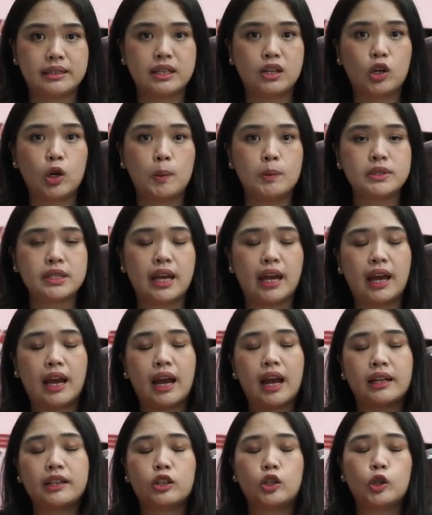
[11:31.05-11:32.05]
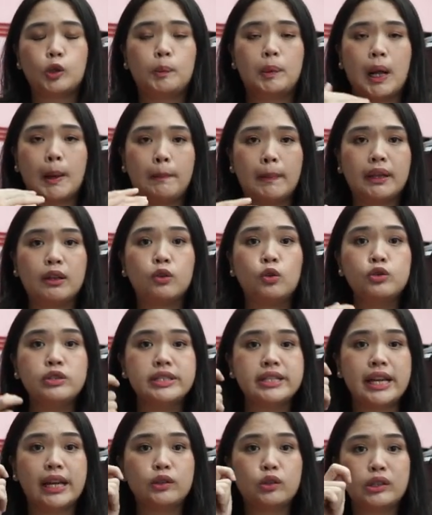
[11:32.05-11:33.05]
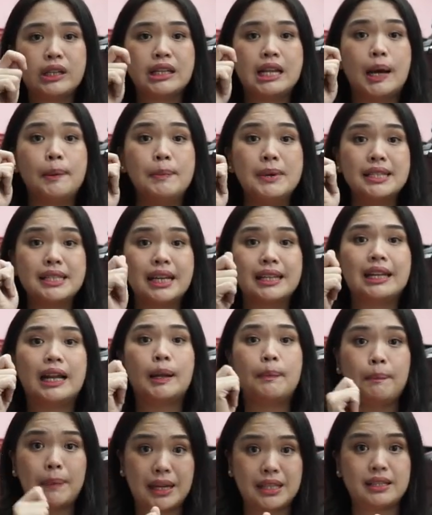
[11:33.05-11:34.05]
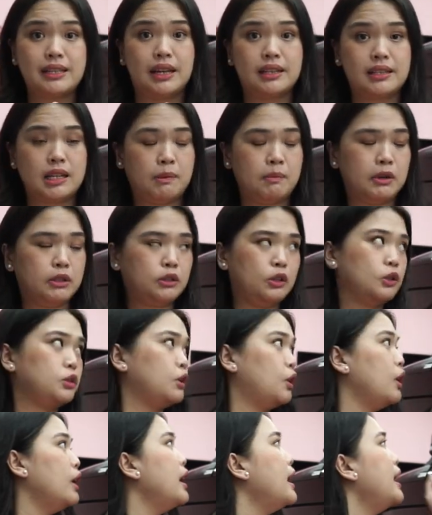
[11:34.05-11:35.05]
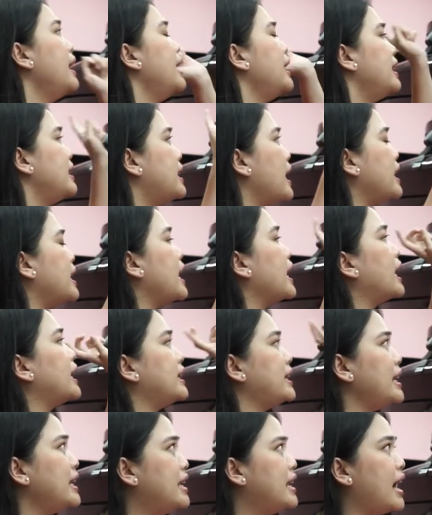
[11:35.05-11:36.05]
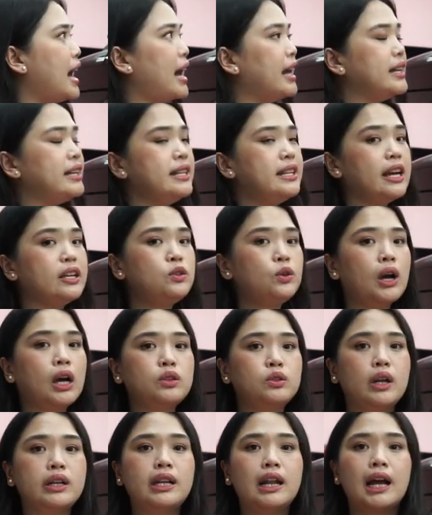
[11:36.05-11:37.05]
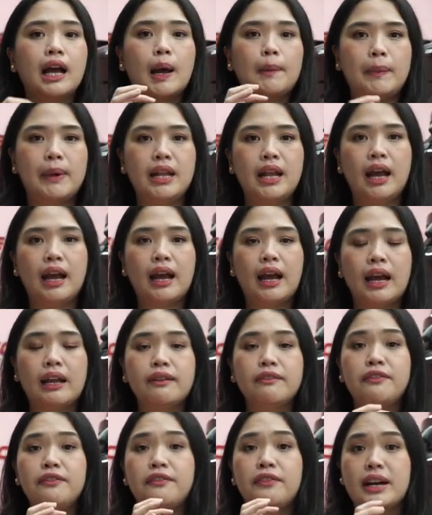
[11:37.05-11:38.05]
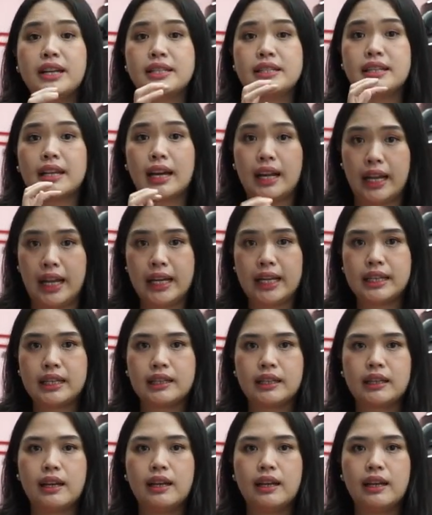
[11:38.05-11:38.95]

Jadi kalau misalnya nggak tertutup rapat, kuncinya itu tidak bisa dilepas ya sahabat Toto. Dan yang ketiga, dia juga sudah dilengkapi dengan fast click.